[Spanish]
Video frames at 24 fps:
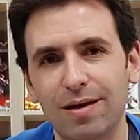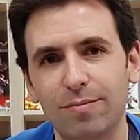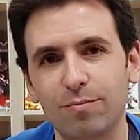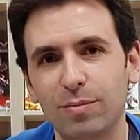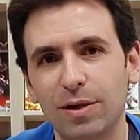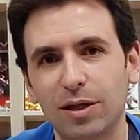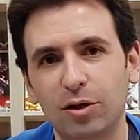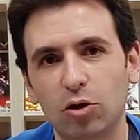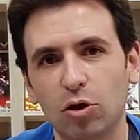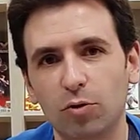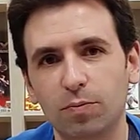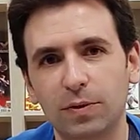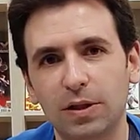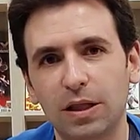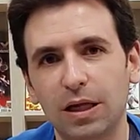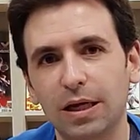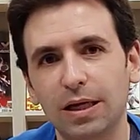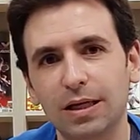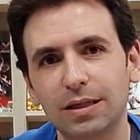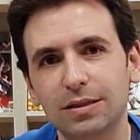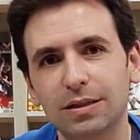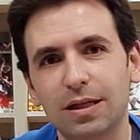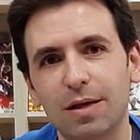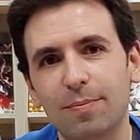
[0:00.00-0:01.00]
en mi top
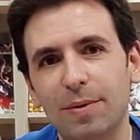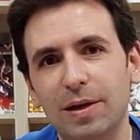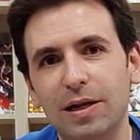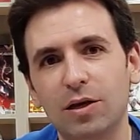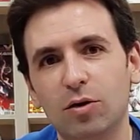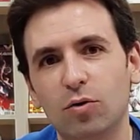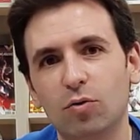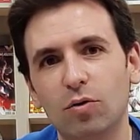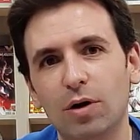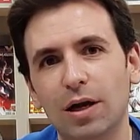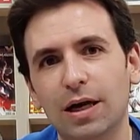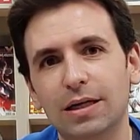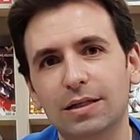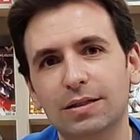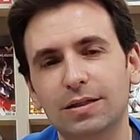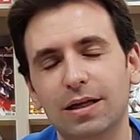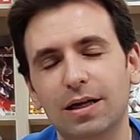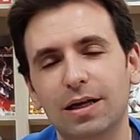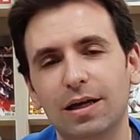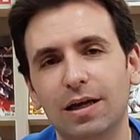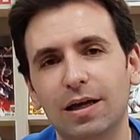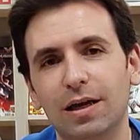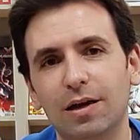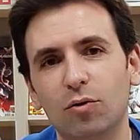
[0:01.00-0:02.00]
3 de películas
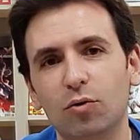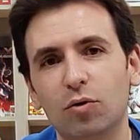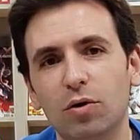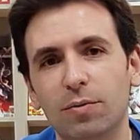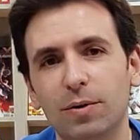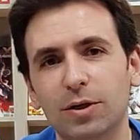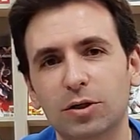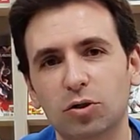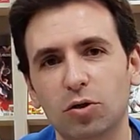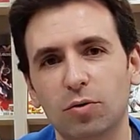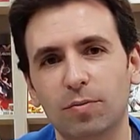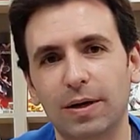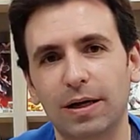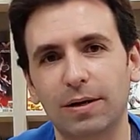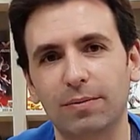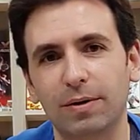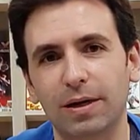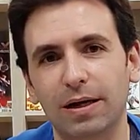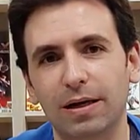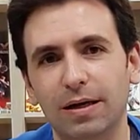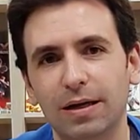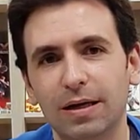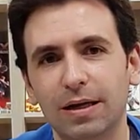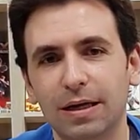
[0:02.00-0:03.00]
del universo
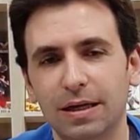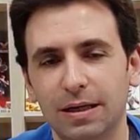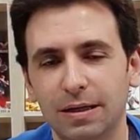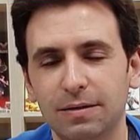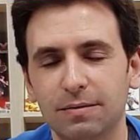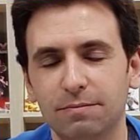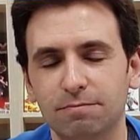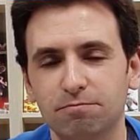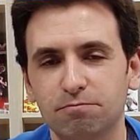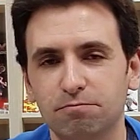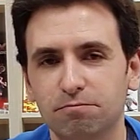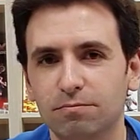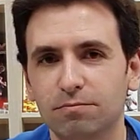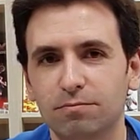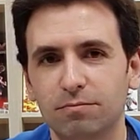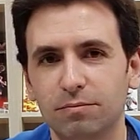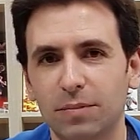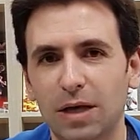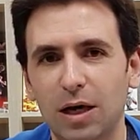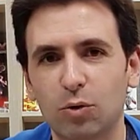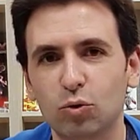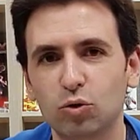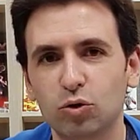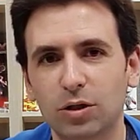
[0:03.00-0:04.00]
Marvel.
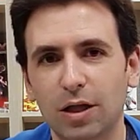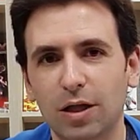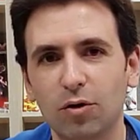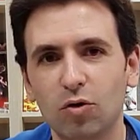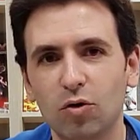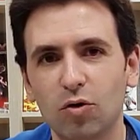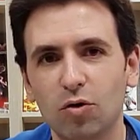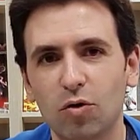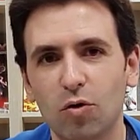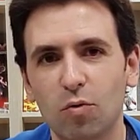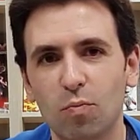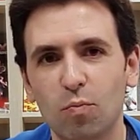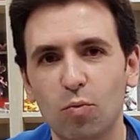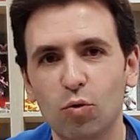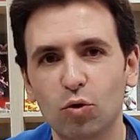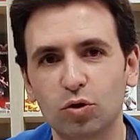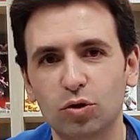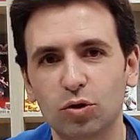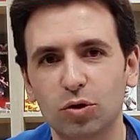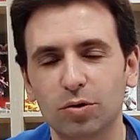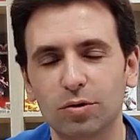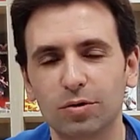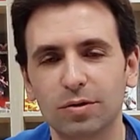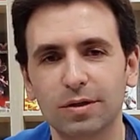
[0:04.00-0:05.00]
Me ha gustado
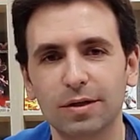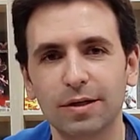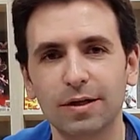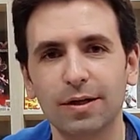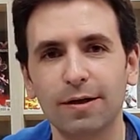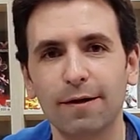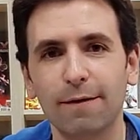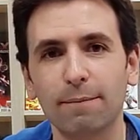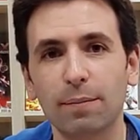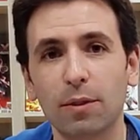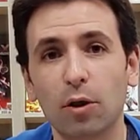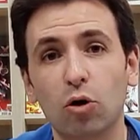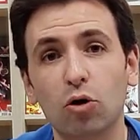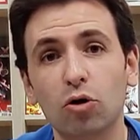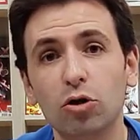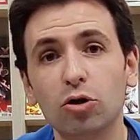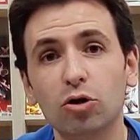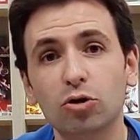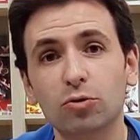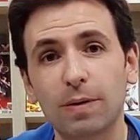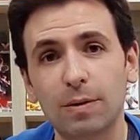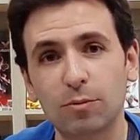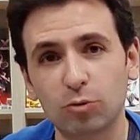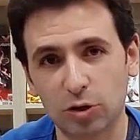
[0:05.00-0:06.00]
mucho.
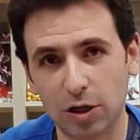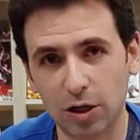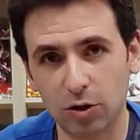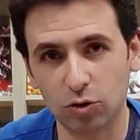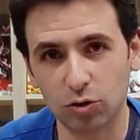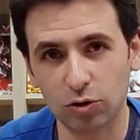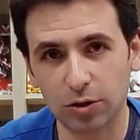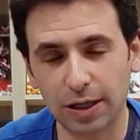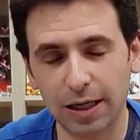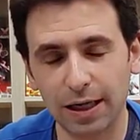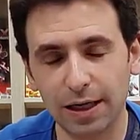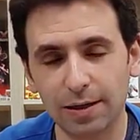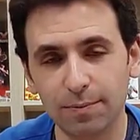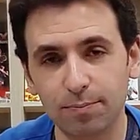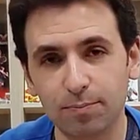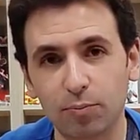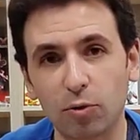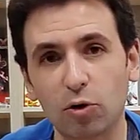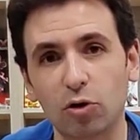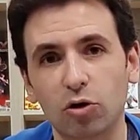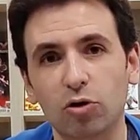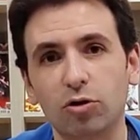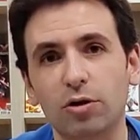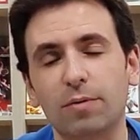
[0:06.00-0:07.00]
Hoy os vamos a contar
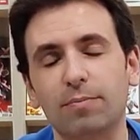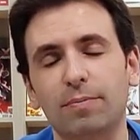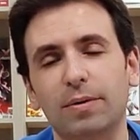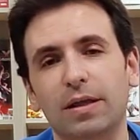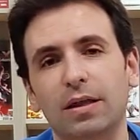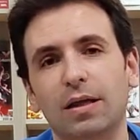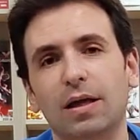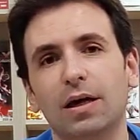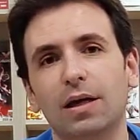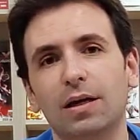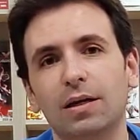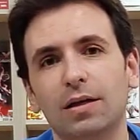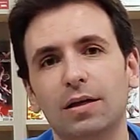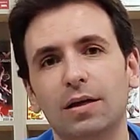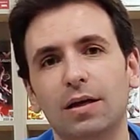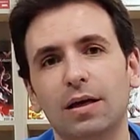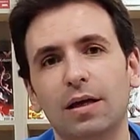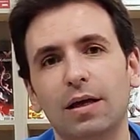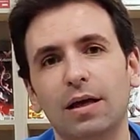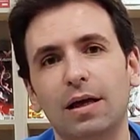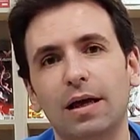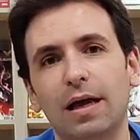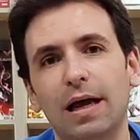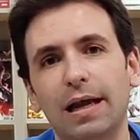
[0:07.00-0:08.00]
por dónde empezar
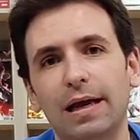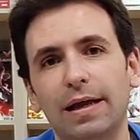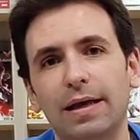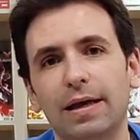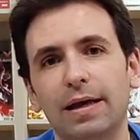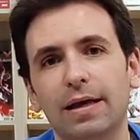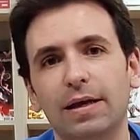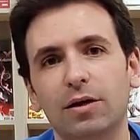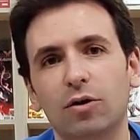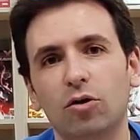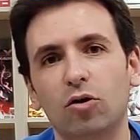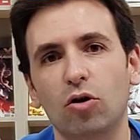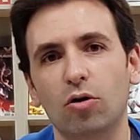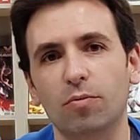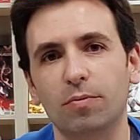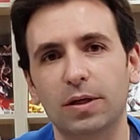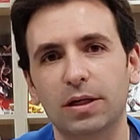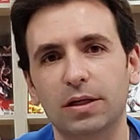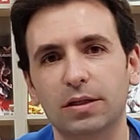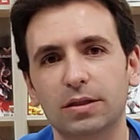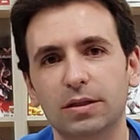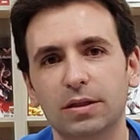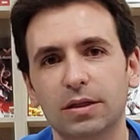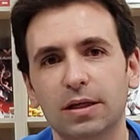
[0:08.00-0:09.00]
eh, a leer
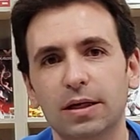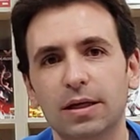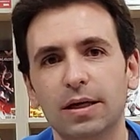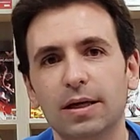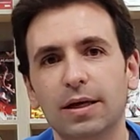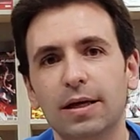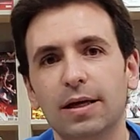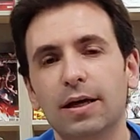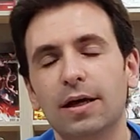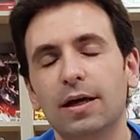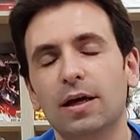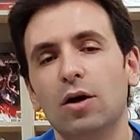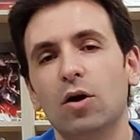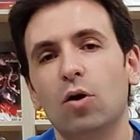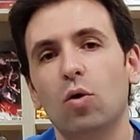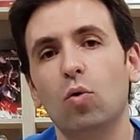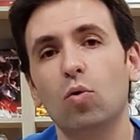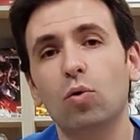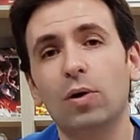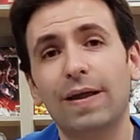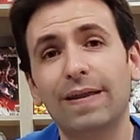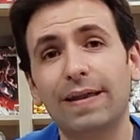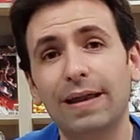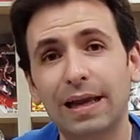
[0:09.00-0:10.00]
cómics.
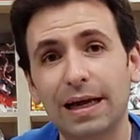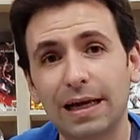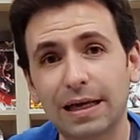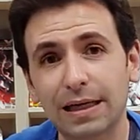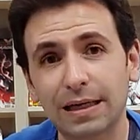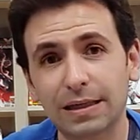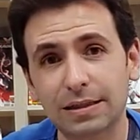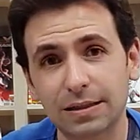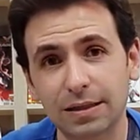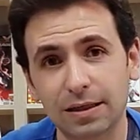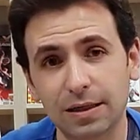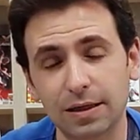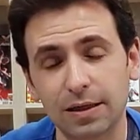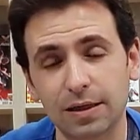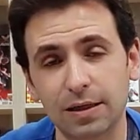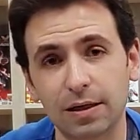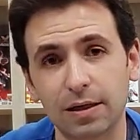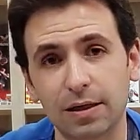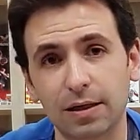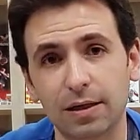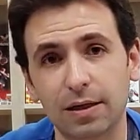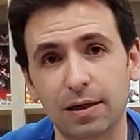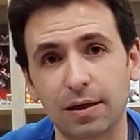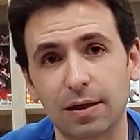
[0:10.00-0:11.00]
Una de las
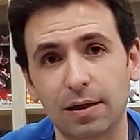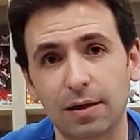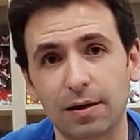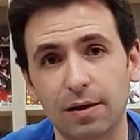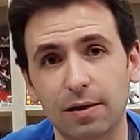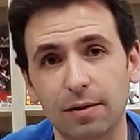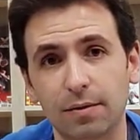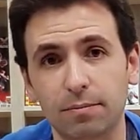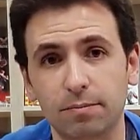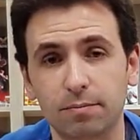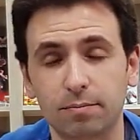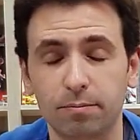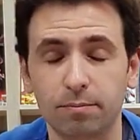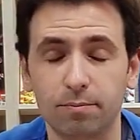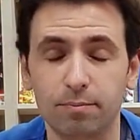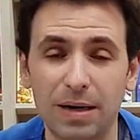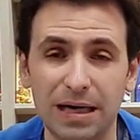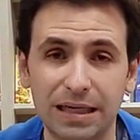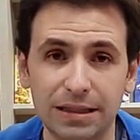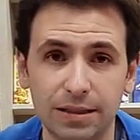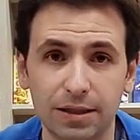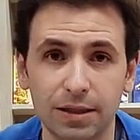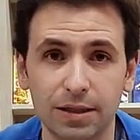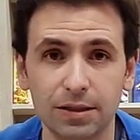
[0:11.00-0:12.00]
eh,
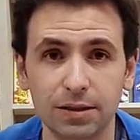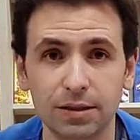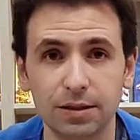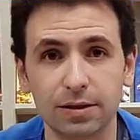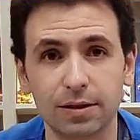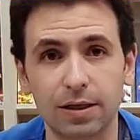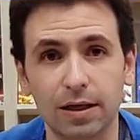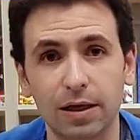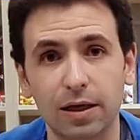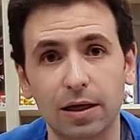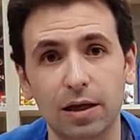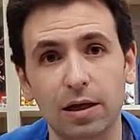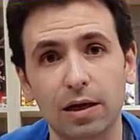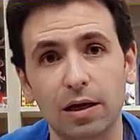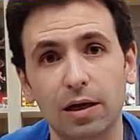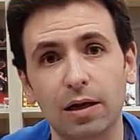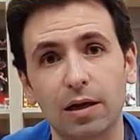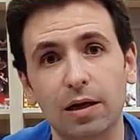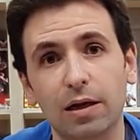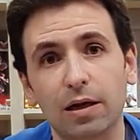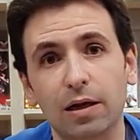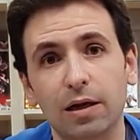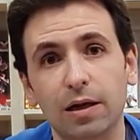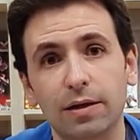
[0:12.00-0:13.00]
bases
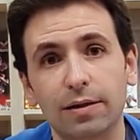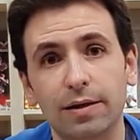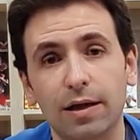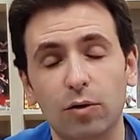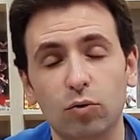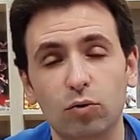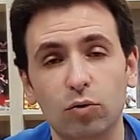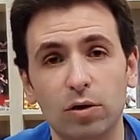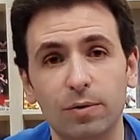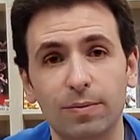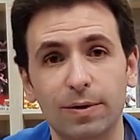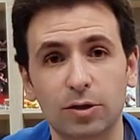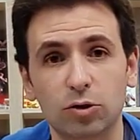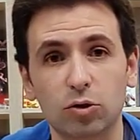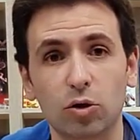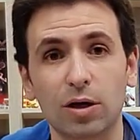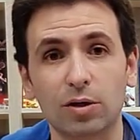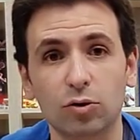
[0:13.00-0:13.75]
del, universo